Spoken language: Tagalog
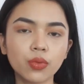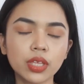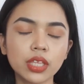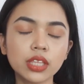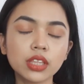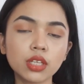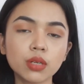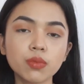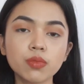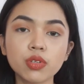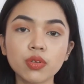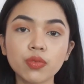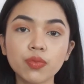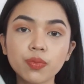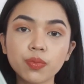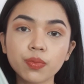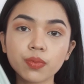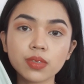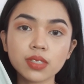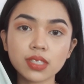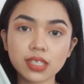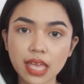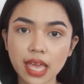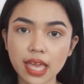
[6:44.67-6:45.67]
In terms of
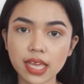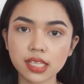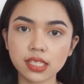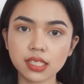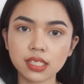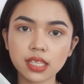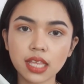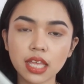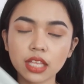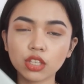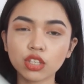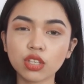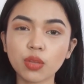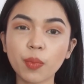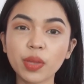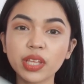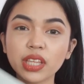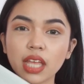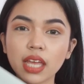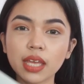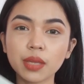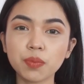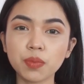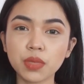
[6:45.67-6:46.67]
size, ito
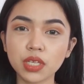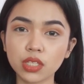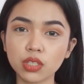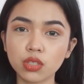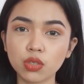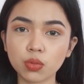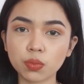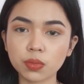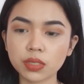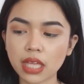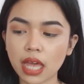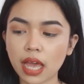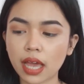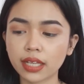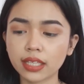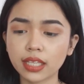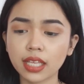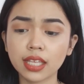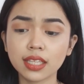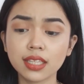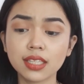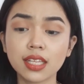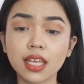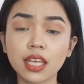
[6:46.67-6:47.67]
naman ay medium sa akin
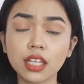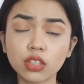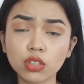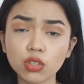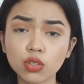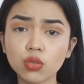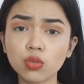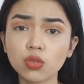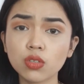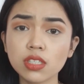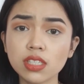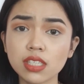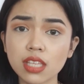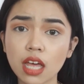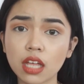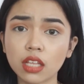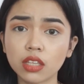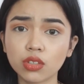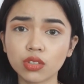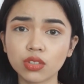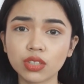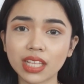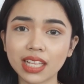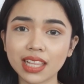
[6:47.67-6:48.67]
and ito yung
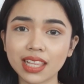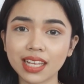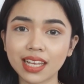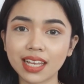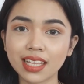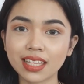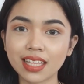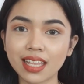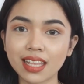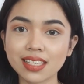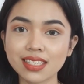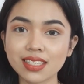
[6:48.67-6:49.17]
sakto talaga na,